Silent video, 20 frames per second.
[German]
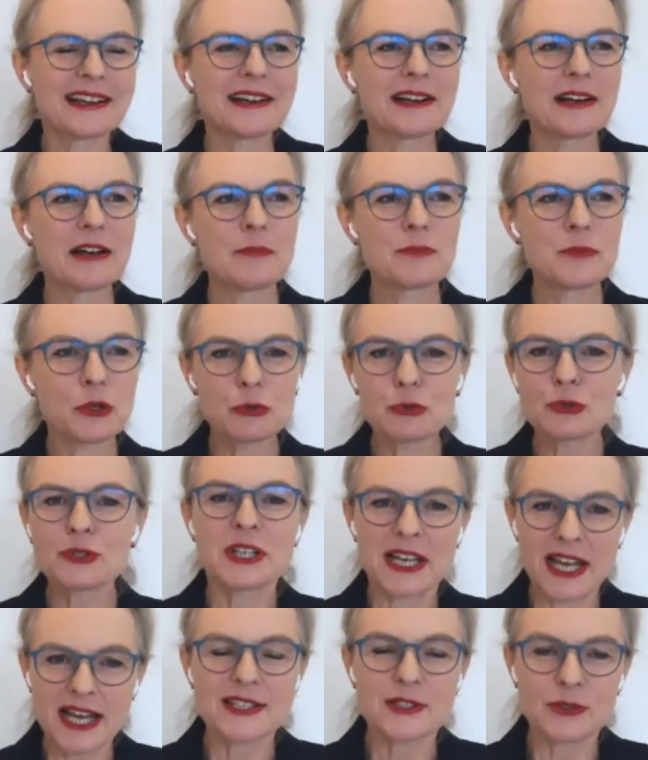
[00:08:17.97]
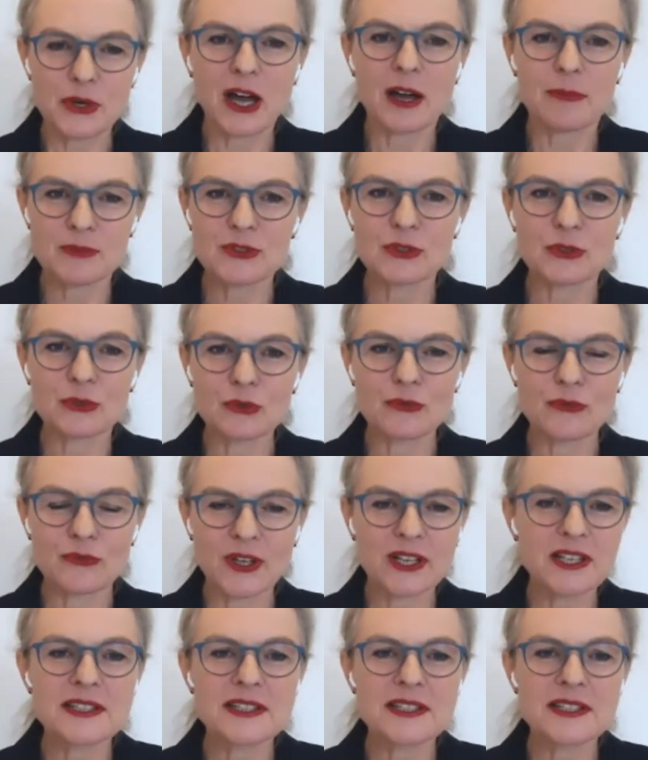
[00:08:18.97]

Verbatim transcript: ähm, eine gute Leistung abzurufen.